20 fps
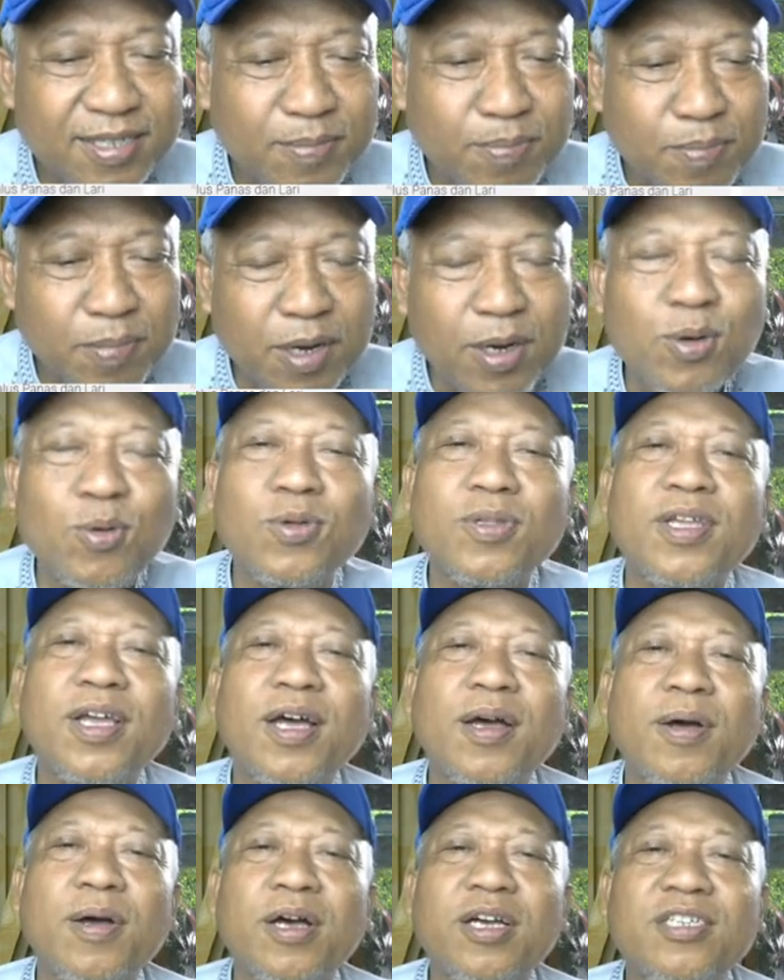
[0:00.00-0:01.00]

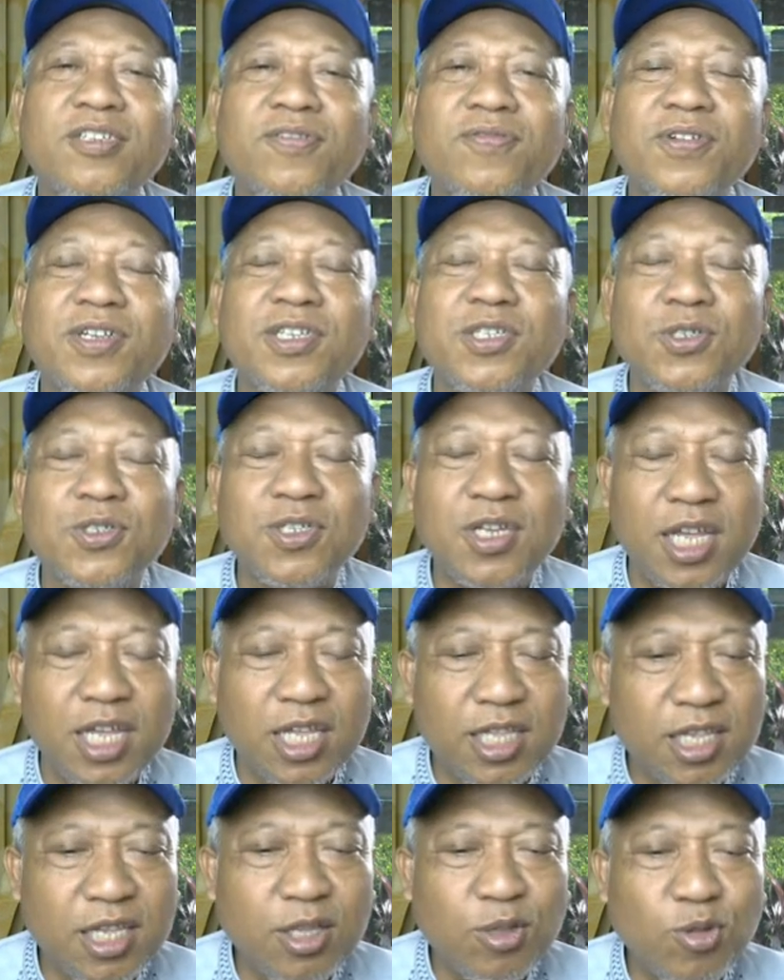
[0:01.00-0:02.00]
perlunya civil
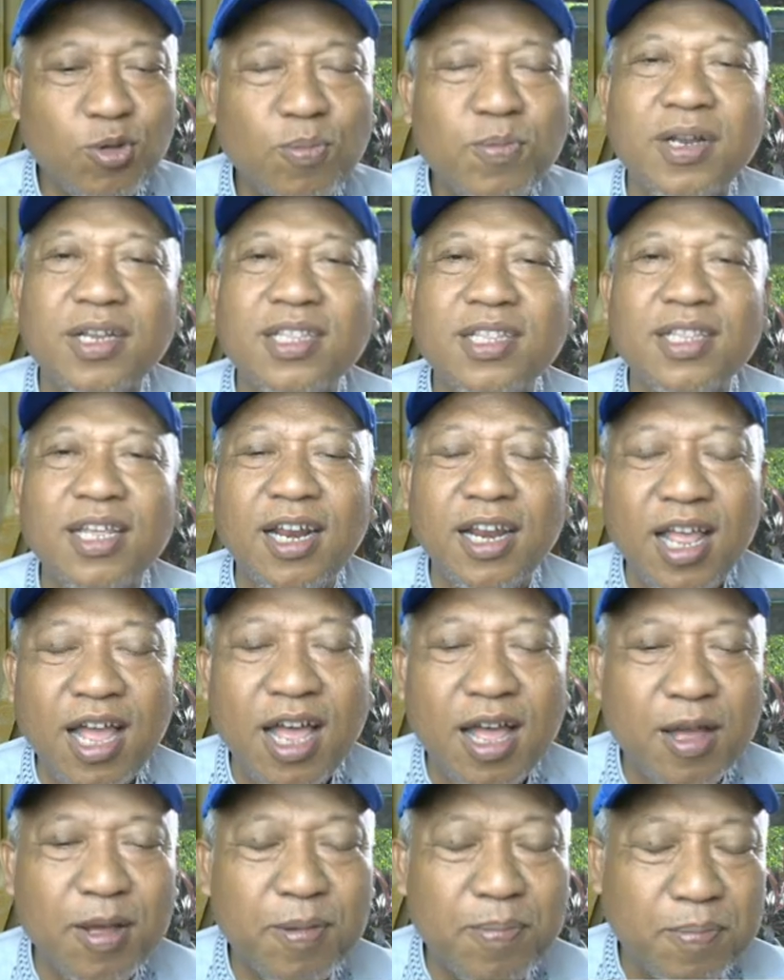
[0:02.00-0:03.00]
society itu
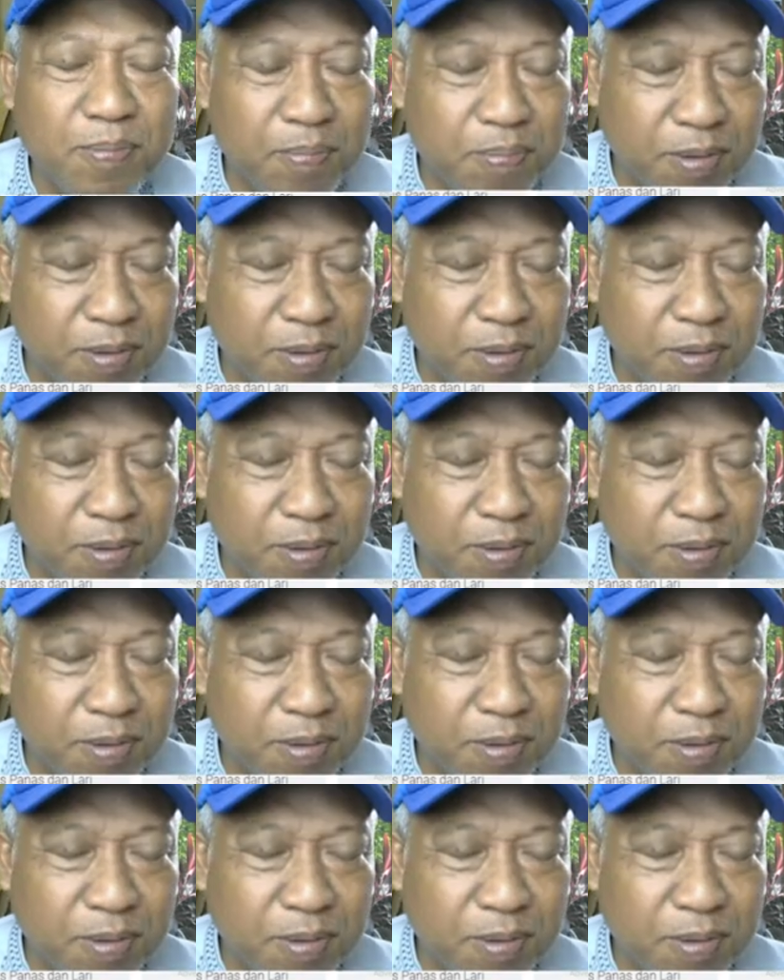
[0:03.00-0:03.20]
berteriak,